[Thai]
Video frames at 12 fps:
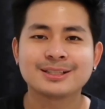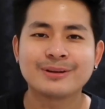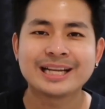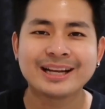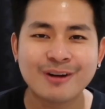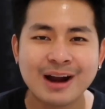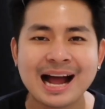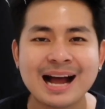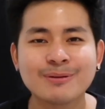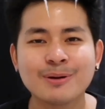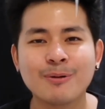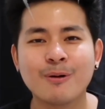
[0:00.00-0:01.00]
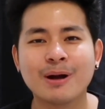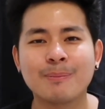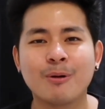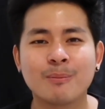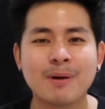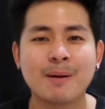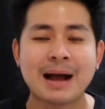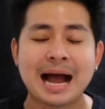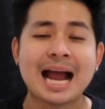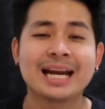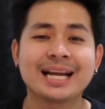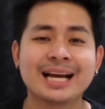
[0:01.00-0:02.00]
สวัสดีครับก็พบกับผมป๊อป
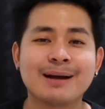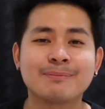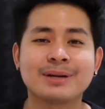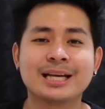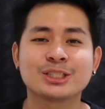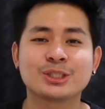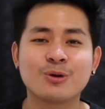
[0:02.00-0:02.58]
อายนะครับใน